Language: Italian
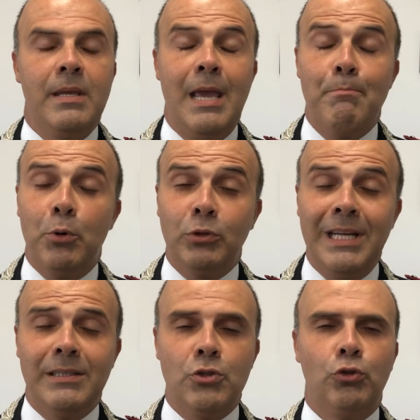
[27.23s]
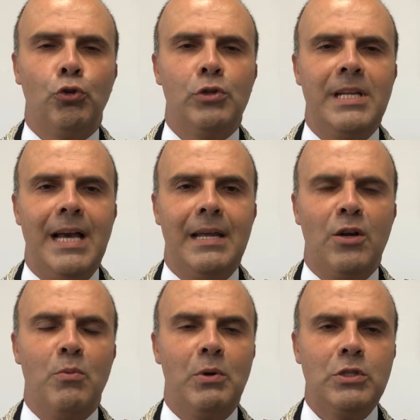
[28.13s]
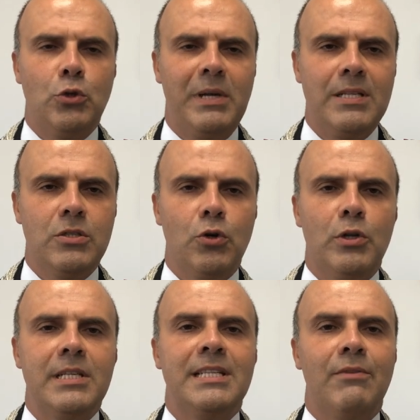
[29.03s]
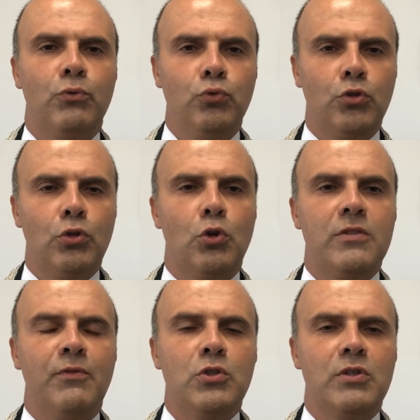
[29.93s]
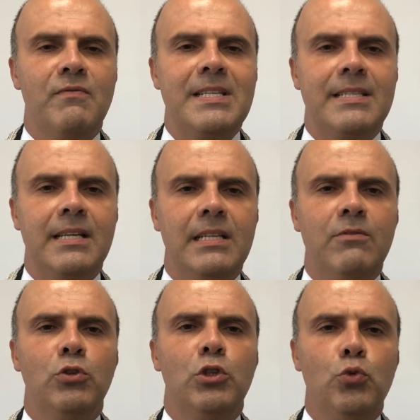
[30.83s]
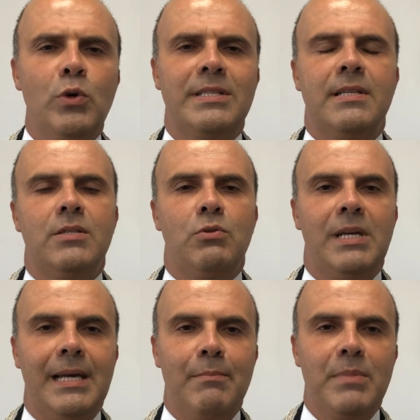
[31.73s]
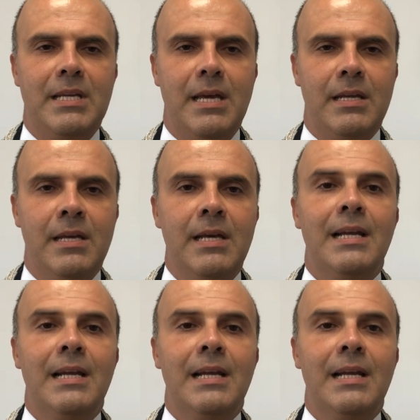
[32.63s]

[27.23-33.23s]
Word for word: È importante sottolineare come questa operazione sia frutto dello sforzo investigativo di due stazioni carabinieri.